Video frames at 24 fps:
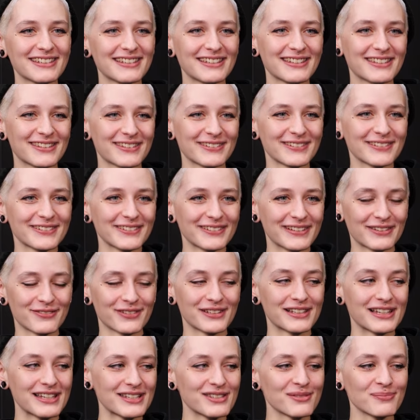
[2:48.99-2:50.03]
So, ich
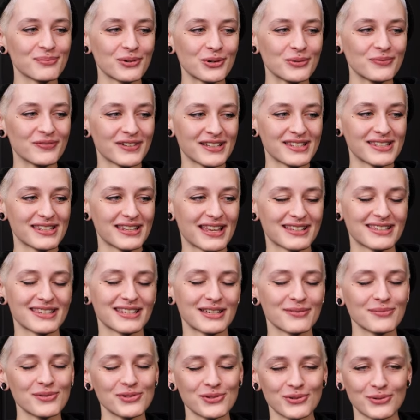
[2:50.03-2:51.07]
finde Leseproben was
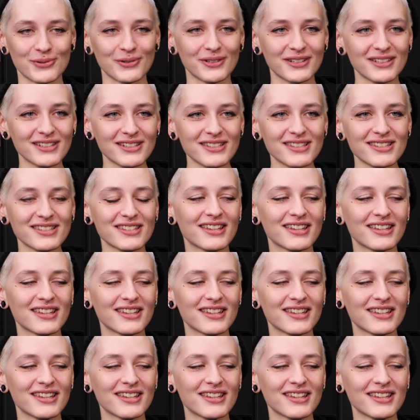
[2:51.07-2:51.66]
extrem Schönes,